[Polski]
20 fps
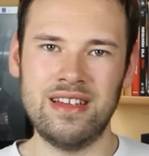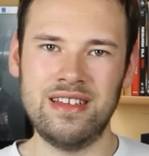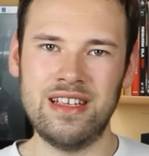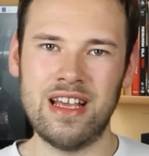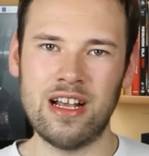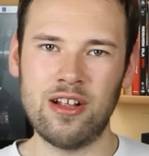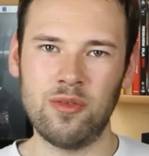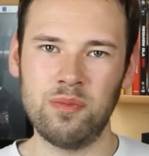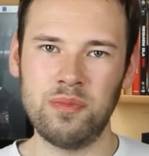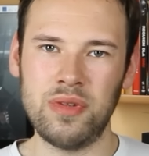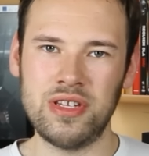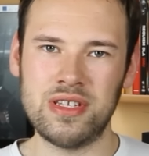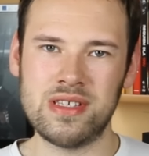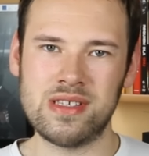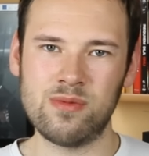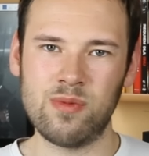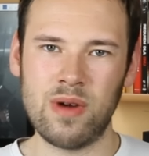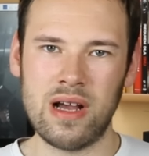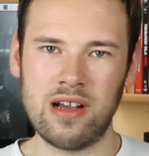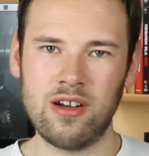nie robić
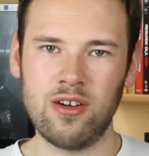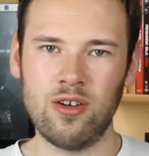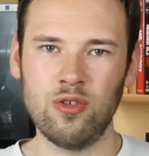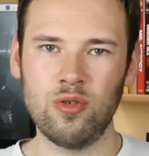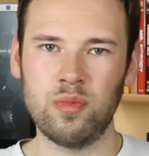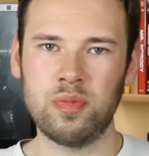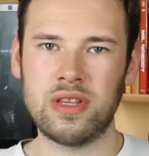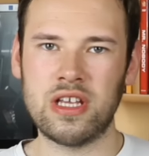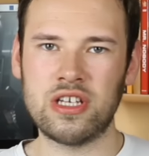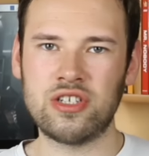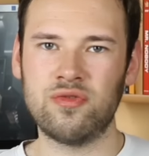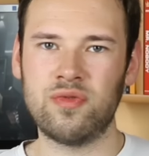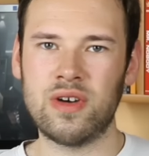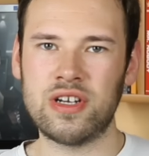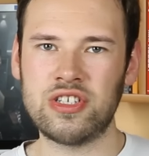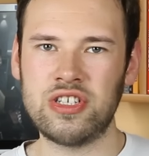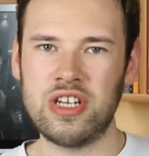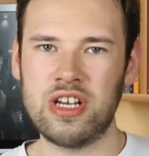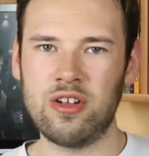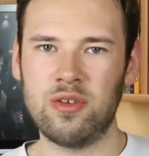złego lub też
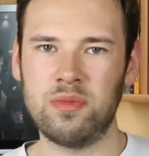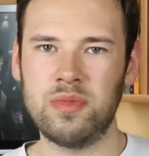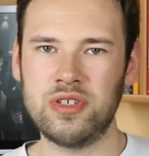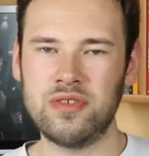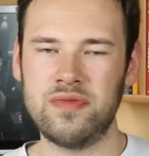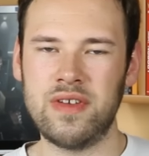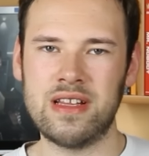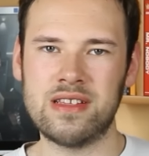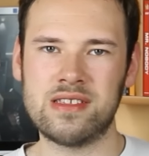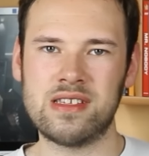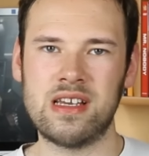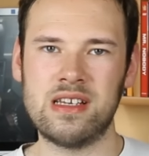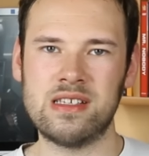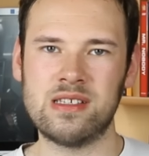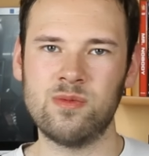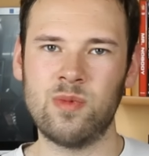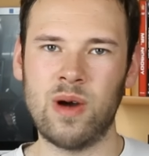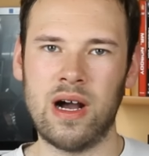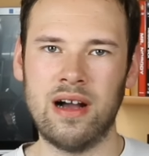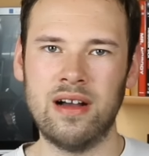właśnie robić więcej
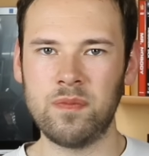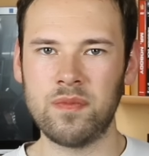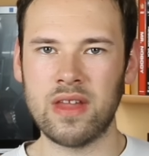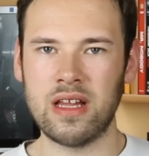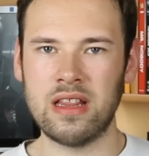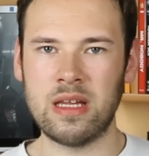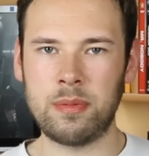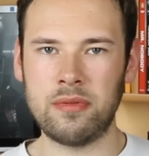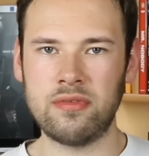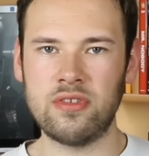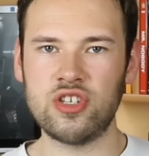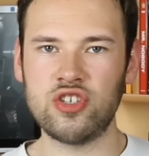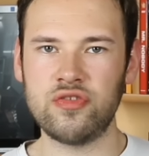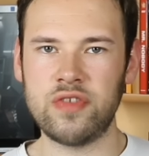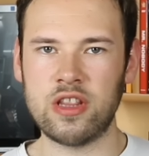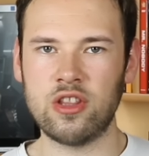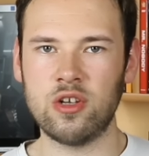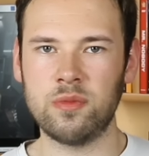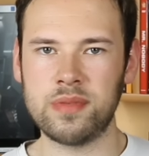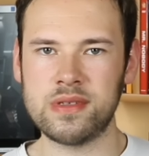zła. Naprawdę
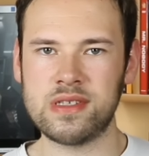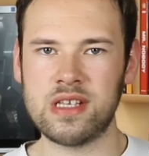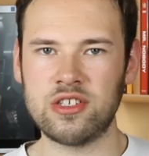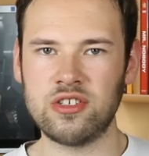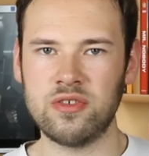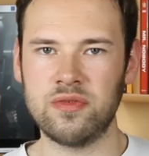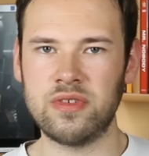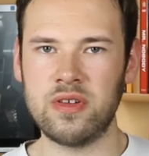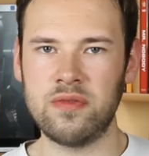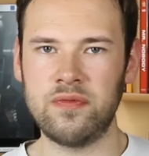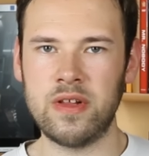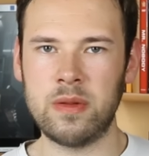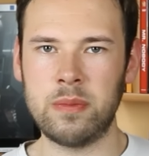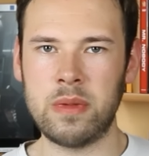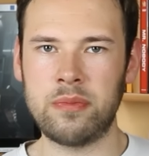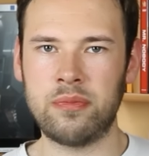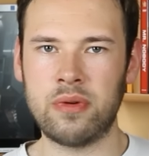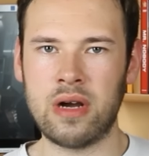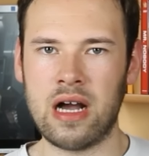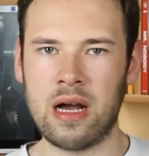świetną postacią w tym
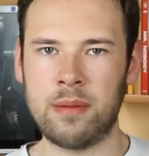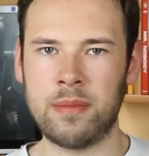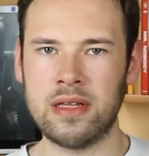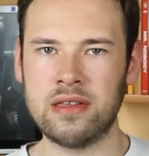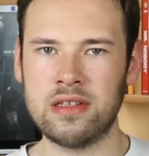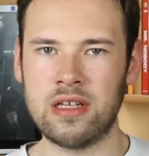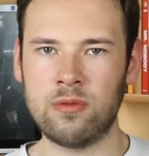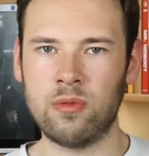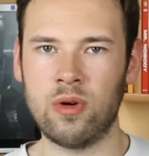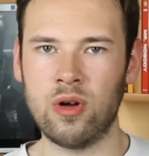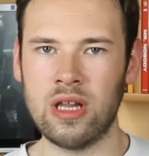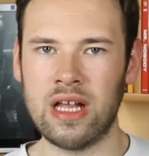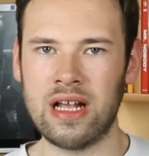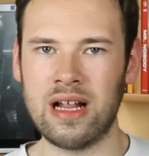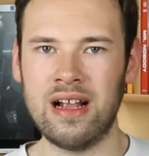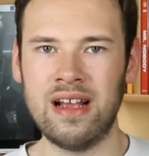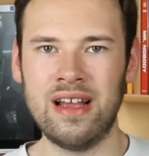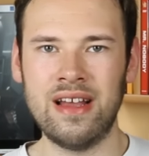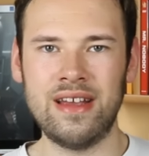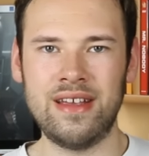filmie była Amanda
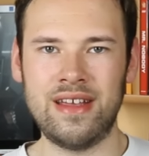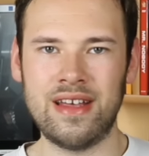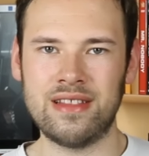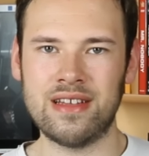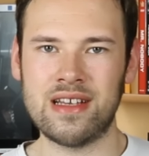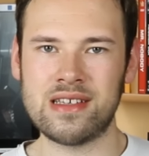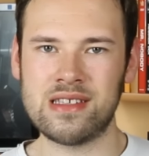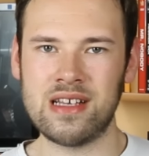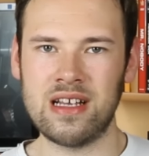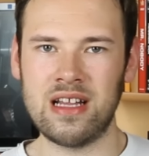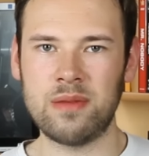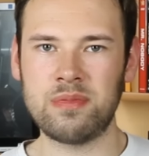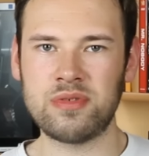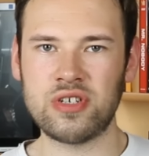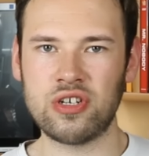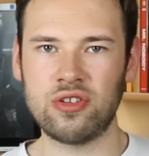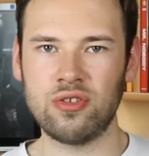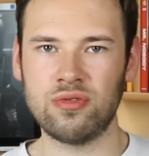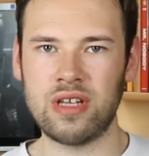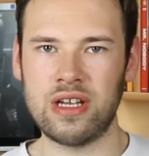Waller, jedna z
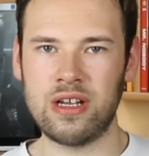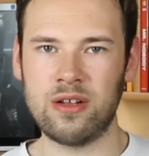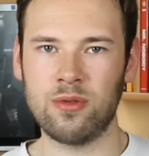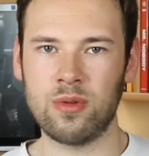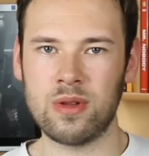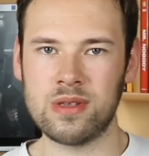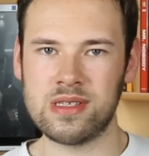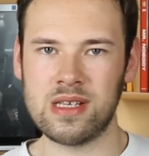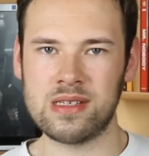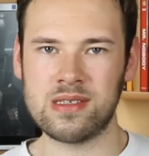najlepszych tutaj ról